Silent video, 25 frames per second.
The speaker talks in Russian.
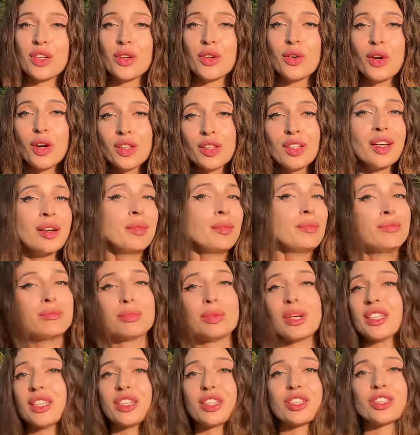года
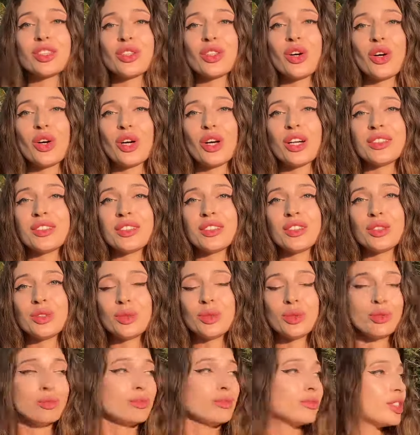подошло к
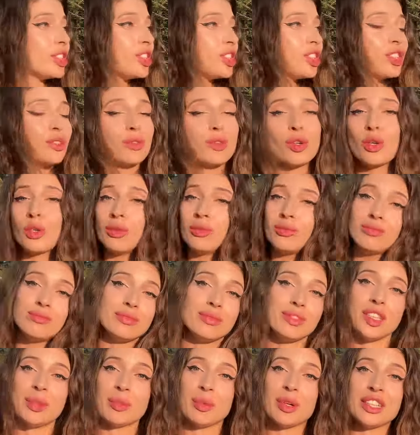концу. Ничего
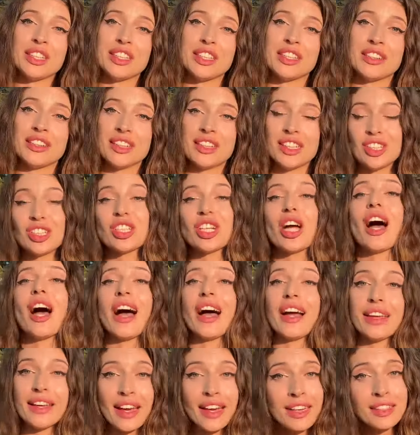не поделаешь.
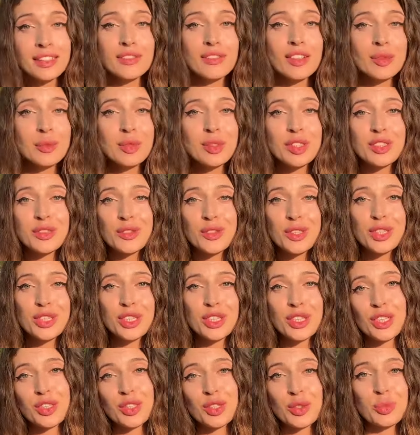А я с вами
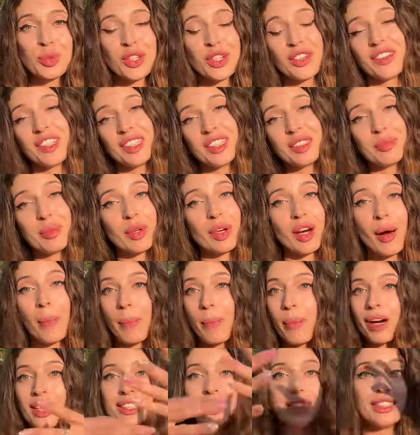сегодня хочу поговорить про
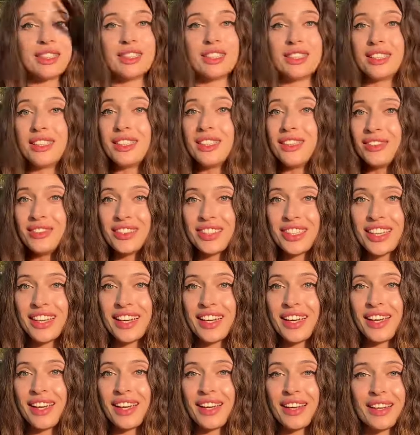
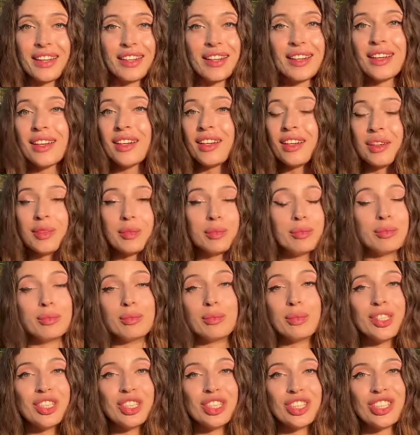позитивное
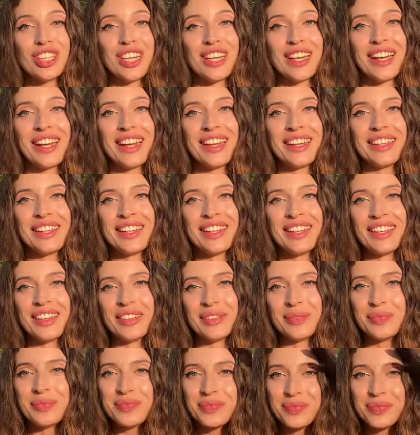мышление –